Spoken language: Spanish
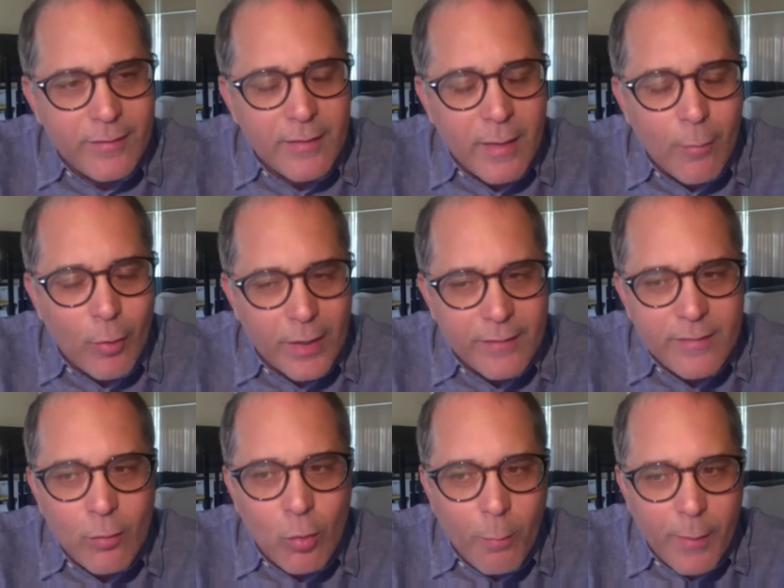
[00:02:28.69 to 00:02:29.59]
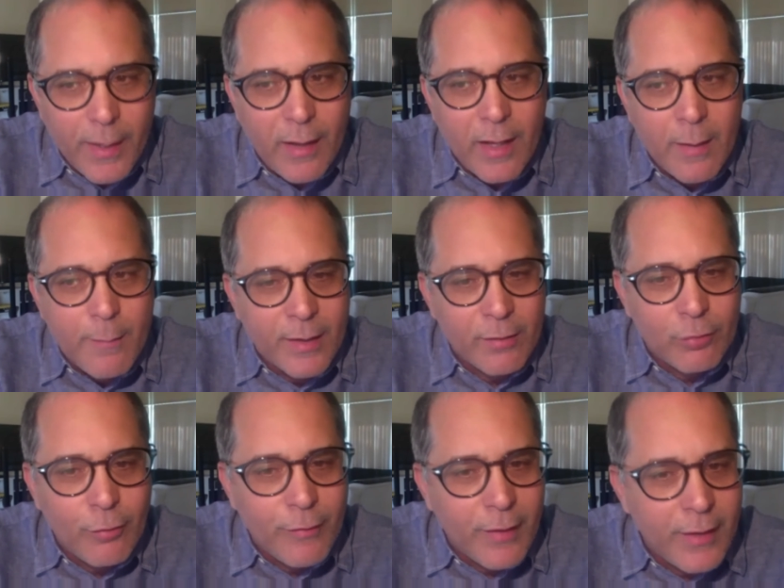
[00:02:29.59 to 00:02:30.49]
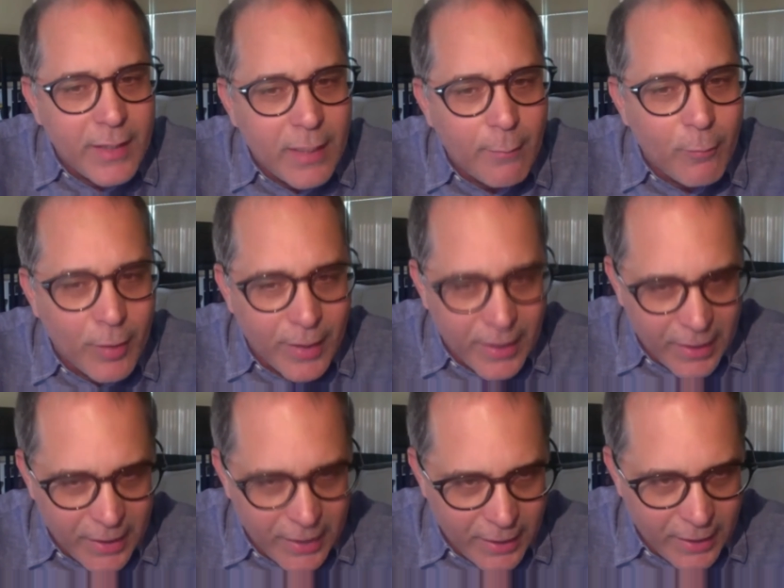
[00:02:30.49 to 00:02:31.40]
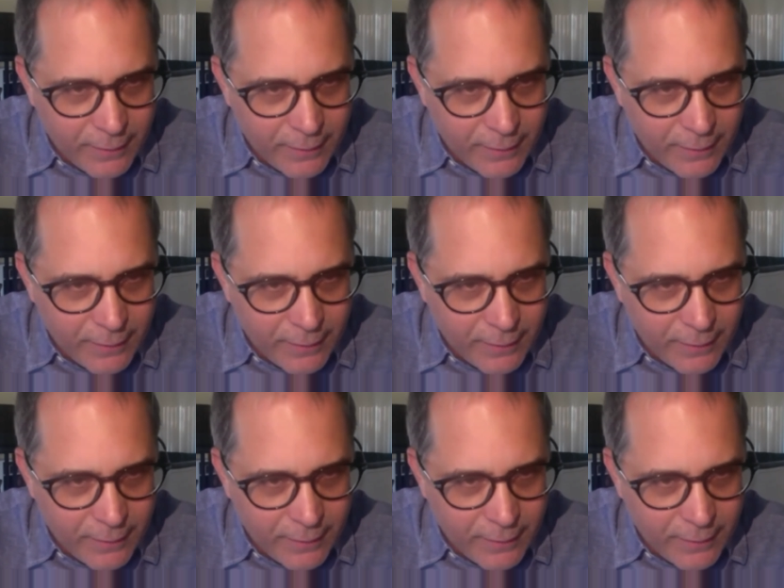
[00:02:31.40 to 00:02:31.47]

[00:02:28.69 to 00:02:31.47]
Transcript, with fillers: democracia europea expresó Federica Mogherini.